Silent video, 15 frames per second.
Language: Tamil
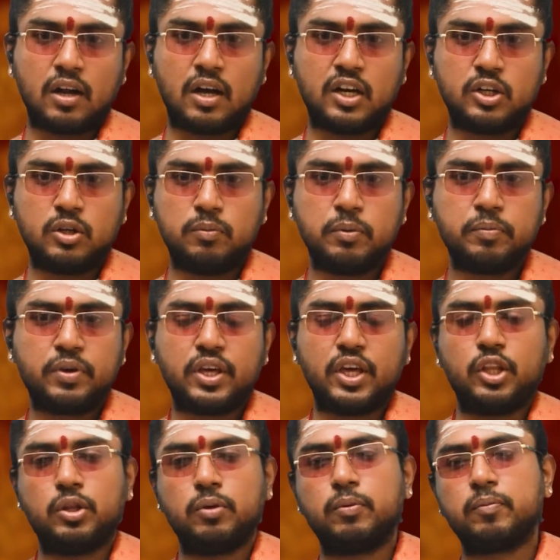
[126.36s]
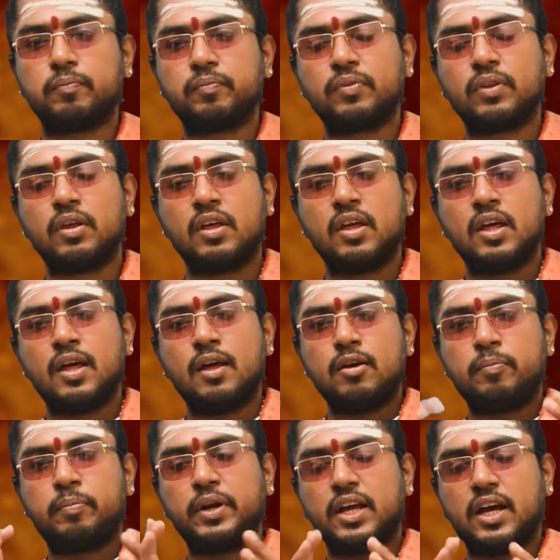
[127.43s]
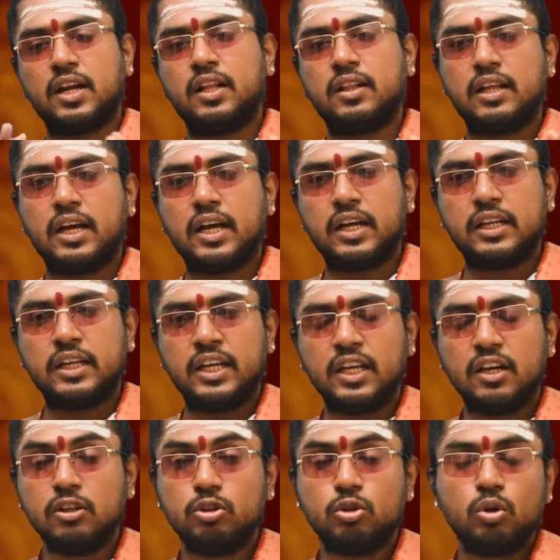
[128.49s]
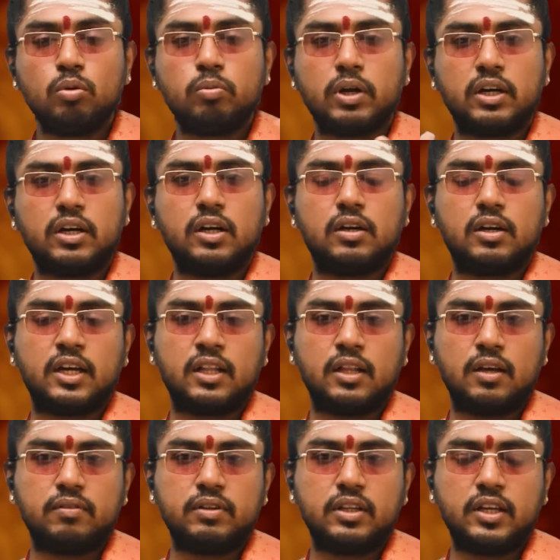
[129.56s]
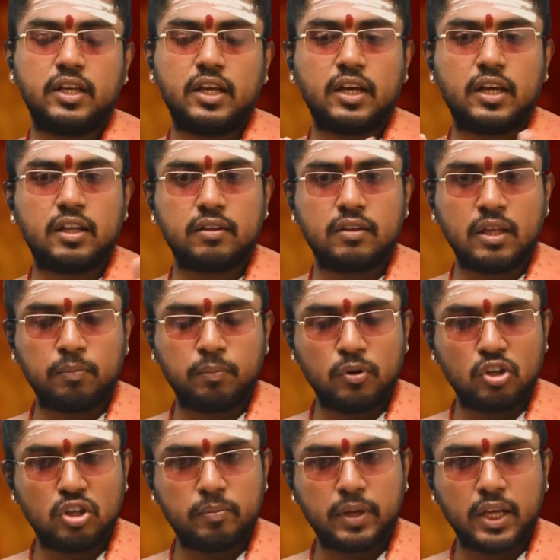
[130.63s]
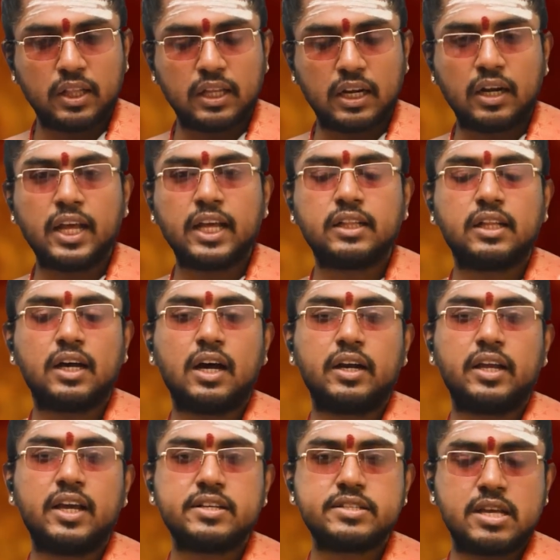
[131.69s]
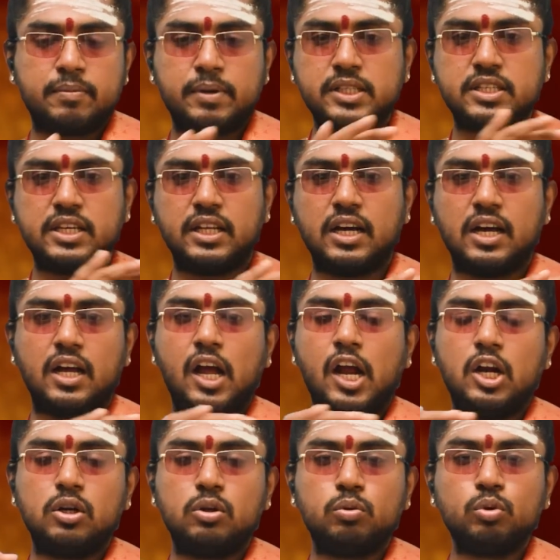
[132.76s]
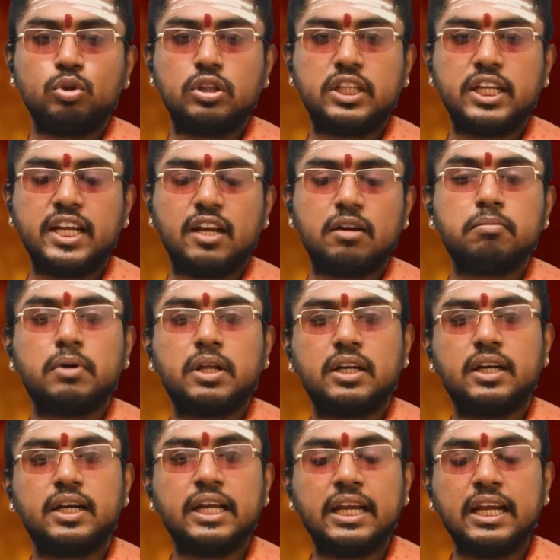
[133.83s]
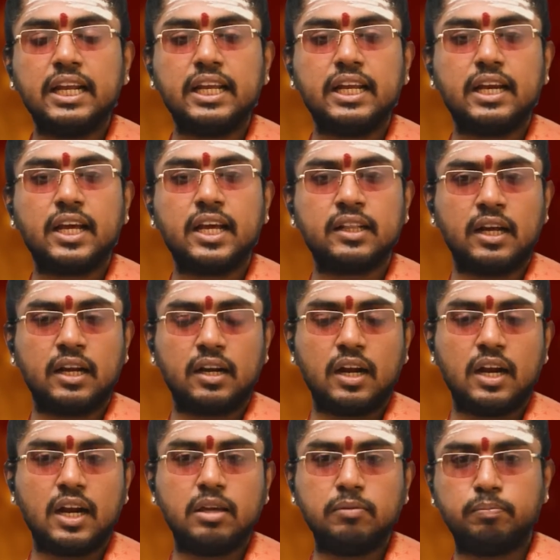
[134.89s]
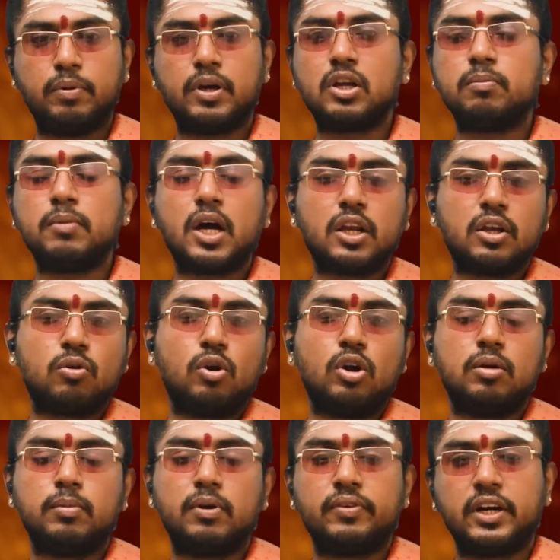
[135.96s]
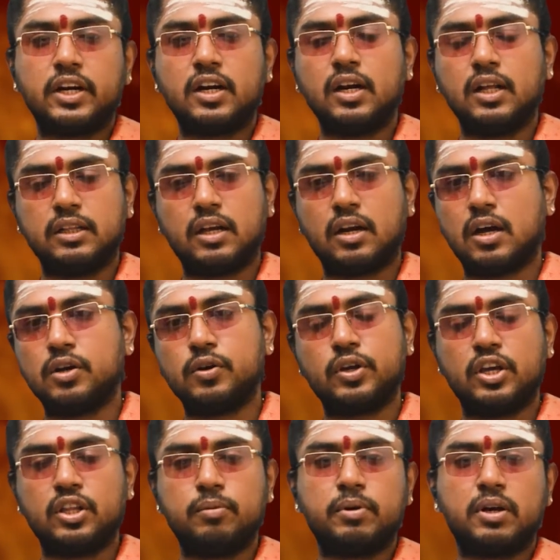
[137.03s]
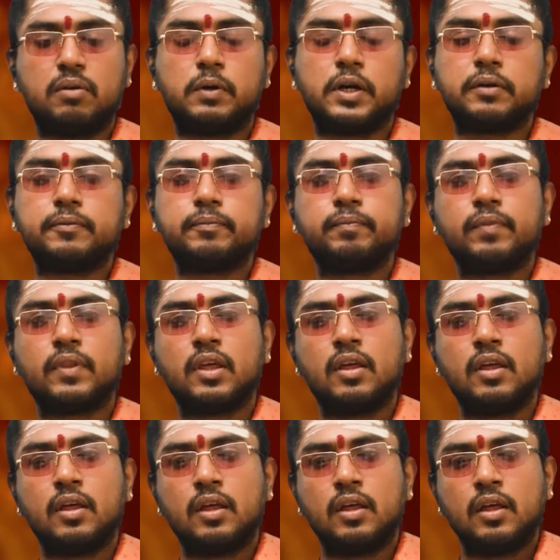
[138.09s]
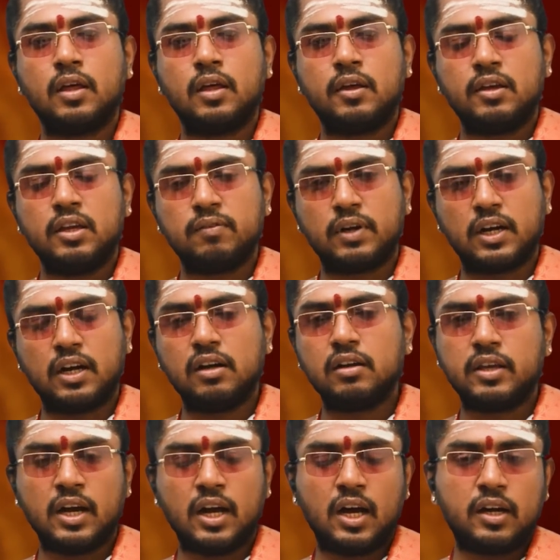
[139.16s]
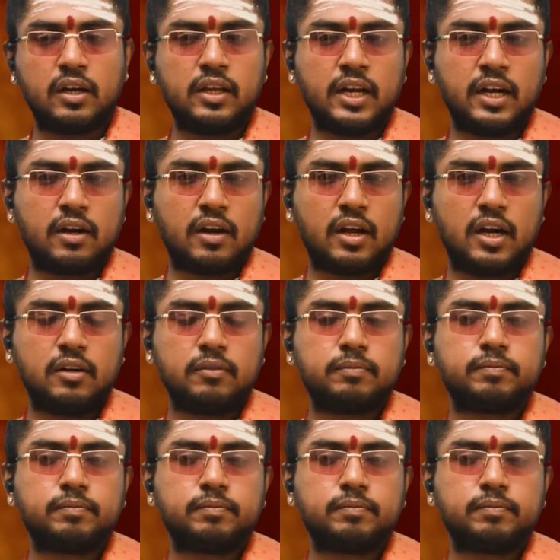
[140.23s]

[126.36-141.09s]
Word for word: ராகுவும் கேத்துவும் இப்படியான இந்த இரு துருவங்கள் அதாவது எப்போதுமே தன்னைத்தானே சமச்சீராக நூற்றி எண்பது டிகிரியிலே தங்களை பரிமாறிக்கொள்ளுபவர்கள் அந்த ராகு கேது பகவான் இவர்கள் யார் என்றால்